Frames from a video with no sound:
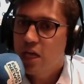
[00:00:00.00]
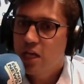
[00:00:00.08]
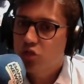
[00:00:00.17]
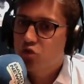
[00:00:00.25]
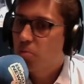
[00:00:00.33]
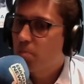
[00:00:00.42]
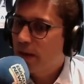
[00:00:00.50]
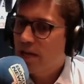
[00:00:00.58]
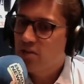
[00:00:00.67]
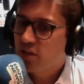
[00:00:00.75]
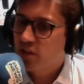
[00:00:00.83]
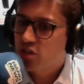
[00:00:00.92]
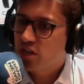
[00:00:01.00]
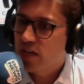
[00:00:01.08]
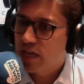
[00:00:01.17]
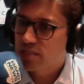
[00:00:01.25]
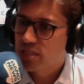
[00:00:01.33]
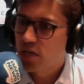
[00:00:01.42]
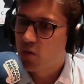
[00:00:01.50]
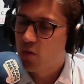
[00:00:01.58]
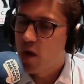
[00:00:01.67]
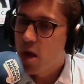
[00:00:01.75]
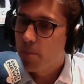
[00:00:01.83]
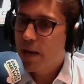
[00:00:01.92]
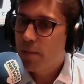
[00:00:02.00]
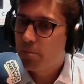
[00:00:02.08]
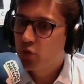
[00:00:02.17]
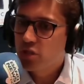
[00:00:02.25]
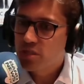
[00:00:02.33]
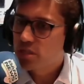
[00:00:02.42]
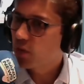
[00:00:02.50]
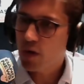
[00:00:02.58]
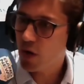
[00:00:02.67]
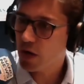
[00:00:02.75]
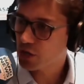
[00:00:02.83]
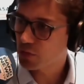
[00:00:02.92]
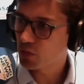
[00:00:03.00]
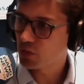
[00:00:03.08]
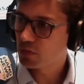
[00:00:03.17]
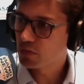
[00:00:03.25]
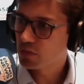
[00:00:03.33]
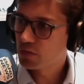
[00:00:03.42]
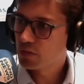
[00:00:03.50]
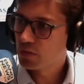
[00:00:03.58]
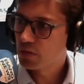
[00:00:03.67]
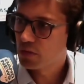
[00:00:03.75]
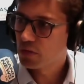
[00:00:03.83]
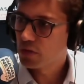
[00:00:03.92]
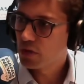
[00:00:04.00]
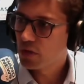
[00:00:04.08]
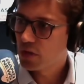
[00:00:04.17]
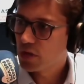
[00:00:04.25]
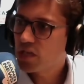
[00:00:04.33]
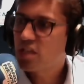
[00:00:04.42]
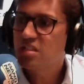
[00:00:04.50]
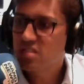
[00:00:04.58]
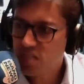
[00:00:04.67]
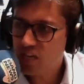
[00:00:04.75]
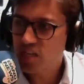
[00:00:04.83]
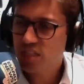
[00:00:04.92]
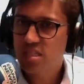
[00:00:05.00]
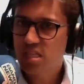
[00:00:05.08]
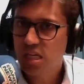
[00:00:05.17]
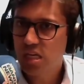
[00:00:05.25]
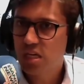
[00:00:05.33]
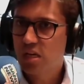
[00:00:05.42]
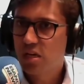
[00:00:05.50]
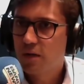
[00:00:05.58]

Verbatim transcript: isso para investigação, para punição é ótimo. E que seja assim.